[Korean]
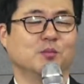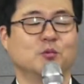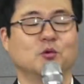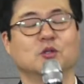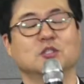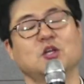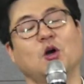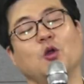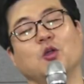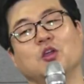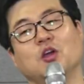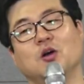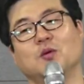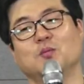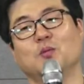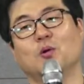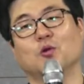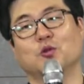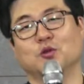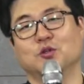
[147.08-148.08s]
물론
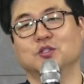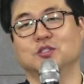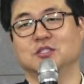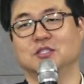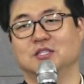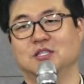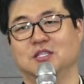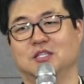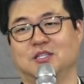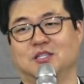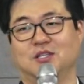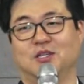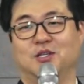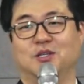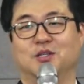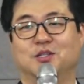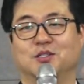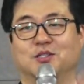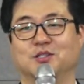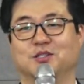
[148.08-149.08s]
성경 모든
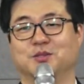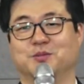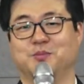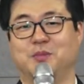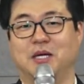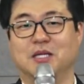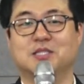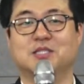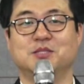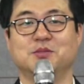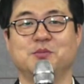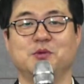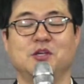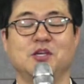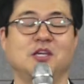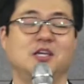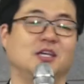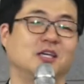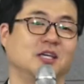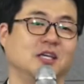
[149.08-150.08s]
어,
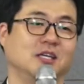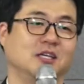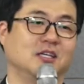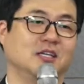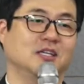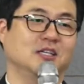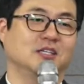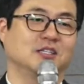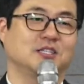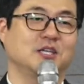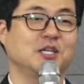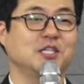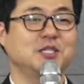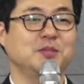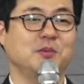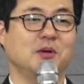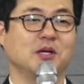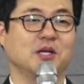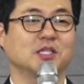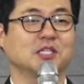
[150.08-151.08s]
말씀이
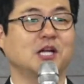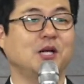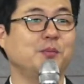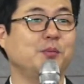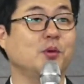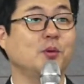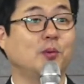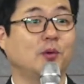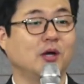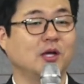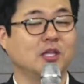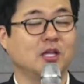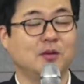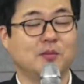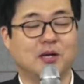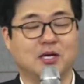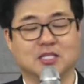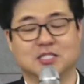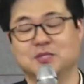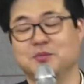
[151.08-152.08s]
세심하게 살펴봐야 될
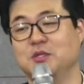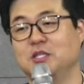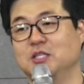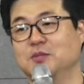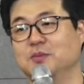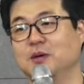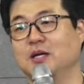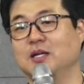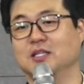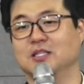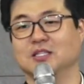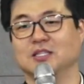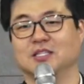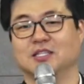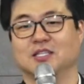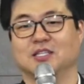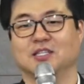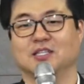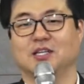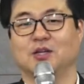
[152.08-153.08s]
말씀이지만
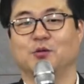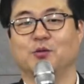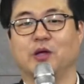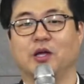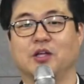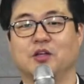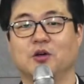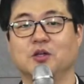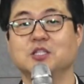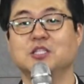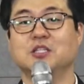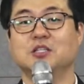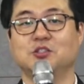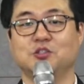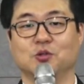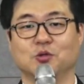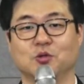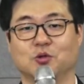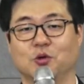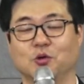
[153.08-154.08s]
우리가
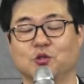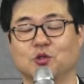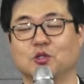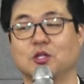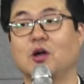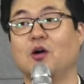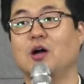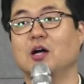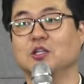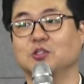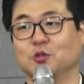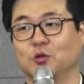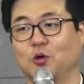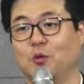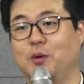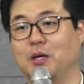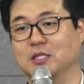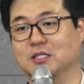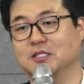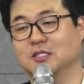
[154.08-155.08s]
현실적으로 또 상황적으로
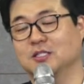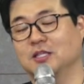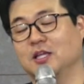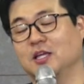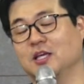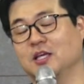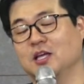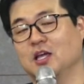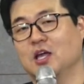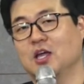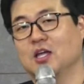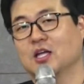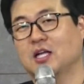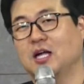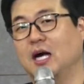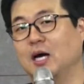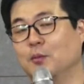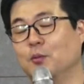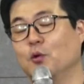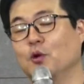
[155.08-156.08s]
봤을 때
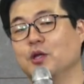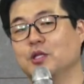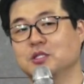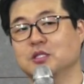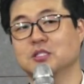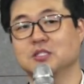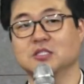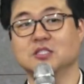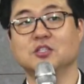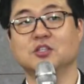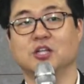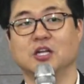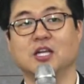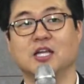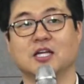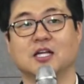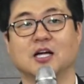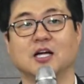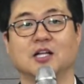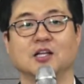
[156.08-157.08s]
감옥에서 쓴
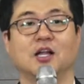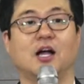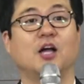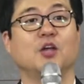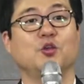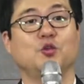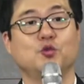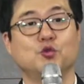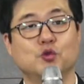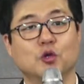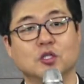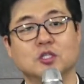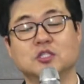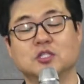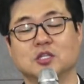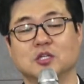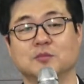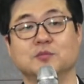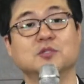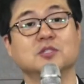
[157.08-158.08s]
글이니까 아,
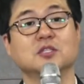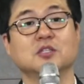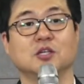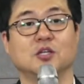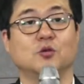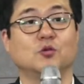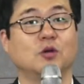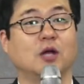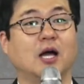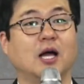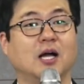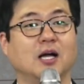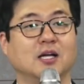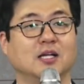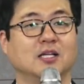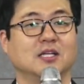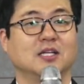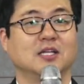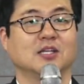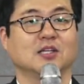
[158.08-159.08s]
유언처럼 쓴 글이구나
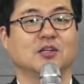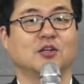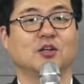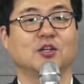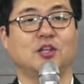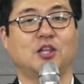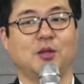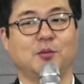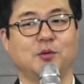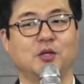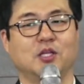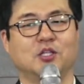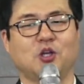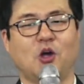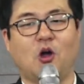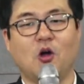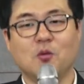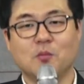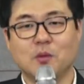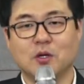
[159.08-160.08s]
그렇기 때문에
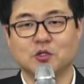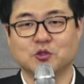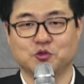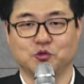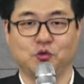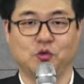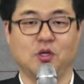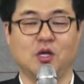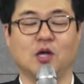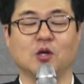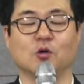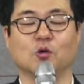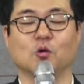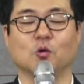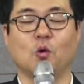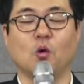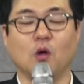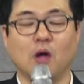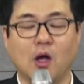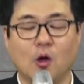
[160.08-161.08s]
정말 중요하고
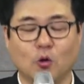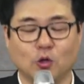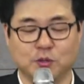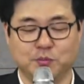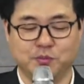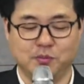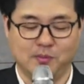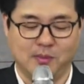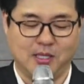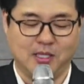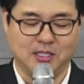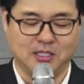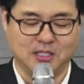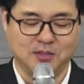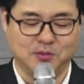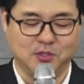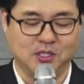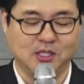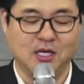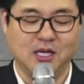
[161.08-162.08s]
꼭 하고 싶은
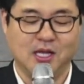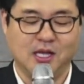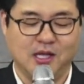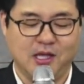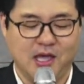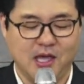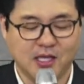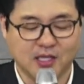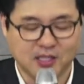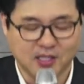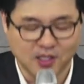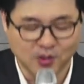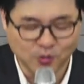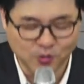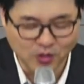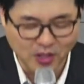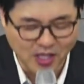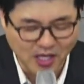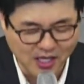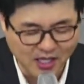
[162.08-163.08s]
말씀을
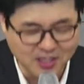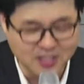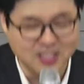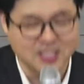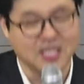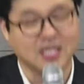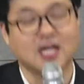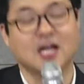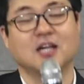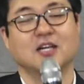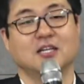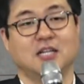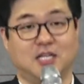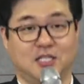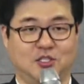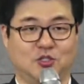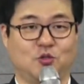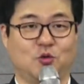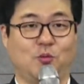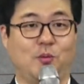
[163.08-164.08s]
했겠구나라는 생각을
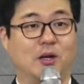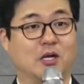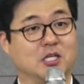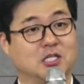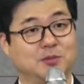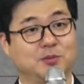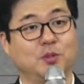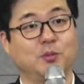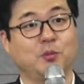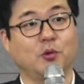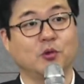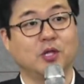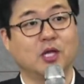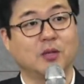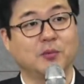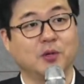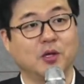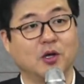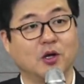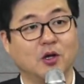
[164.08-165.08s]
가지고 말씀을
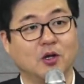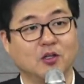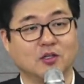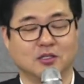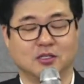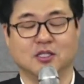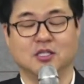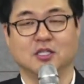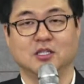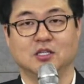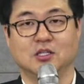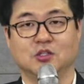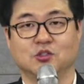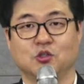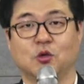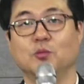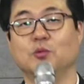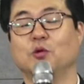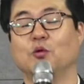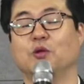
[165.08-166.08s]
본다면
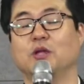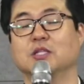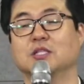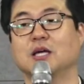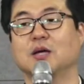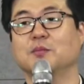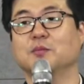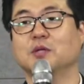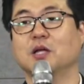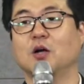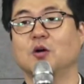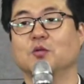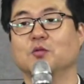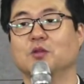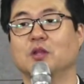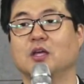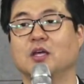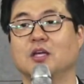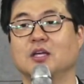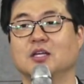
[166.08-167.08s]
좀 더 우리의 삶
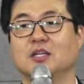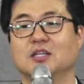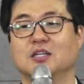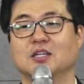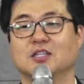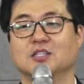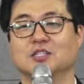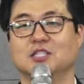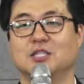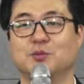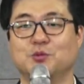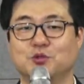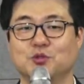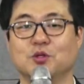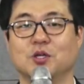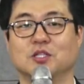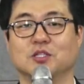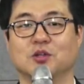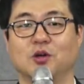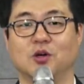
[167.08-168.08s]
가운데
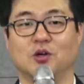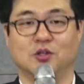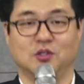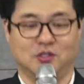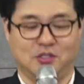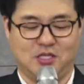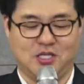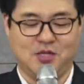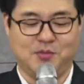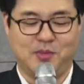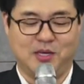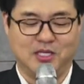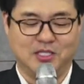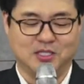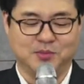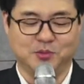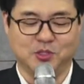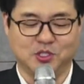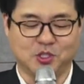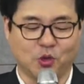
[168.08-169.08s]
집중해서 이
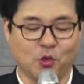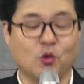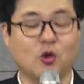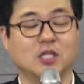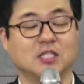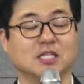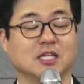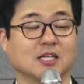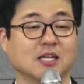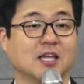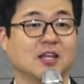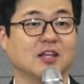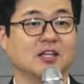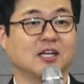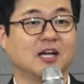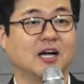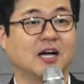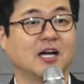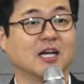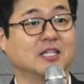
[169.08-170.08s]
말씀을 적용하지
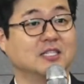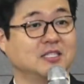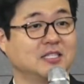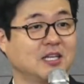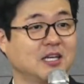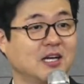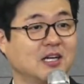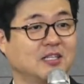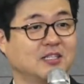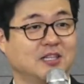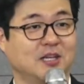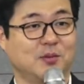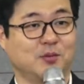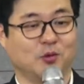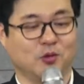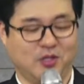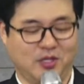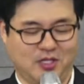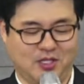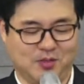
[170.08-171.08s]
않겠는가라는 생각을
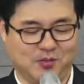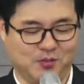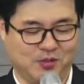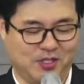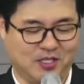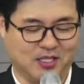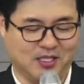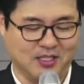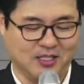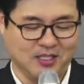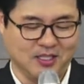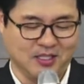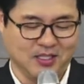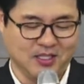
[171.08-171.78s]
해보게 됩니다.